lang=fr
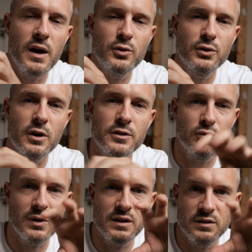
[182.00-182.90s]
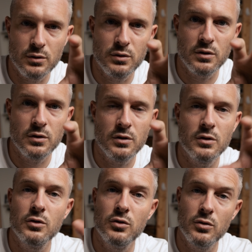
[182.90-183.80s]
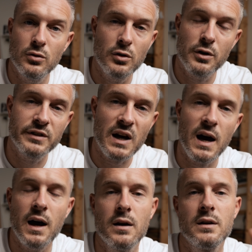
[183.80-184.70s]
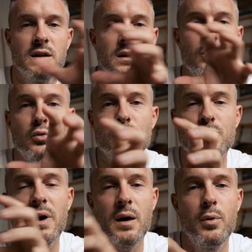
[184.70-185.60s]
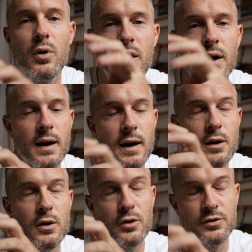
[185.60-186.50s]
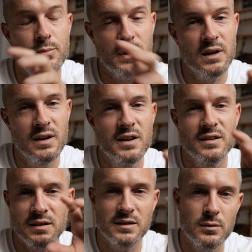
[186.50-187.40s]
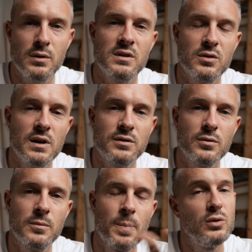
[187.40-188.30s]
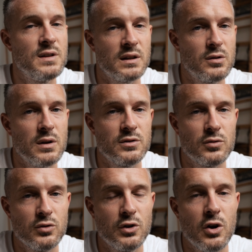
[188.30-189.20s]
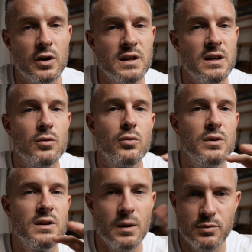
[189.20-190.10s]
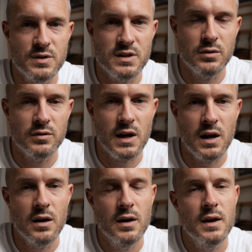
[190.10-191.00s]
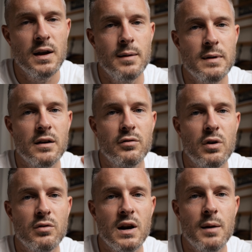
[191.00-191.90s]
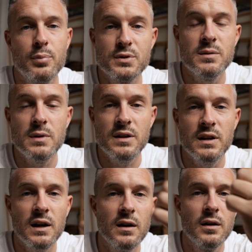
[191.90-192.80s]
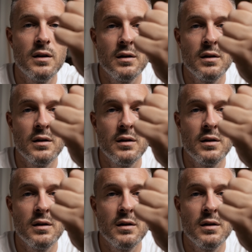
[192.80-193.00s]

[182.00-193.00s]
à un autre os, donc la zone de l'os A qui bouge par rapport à l'os B, ça c'est une articulation. Toutes les articulations du corps qui ont une capsule synoviale, eh bien, vont avoir la possibilité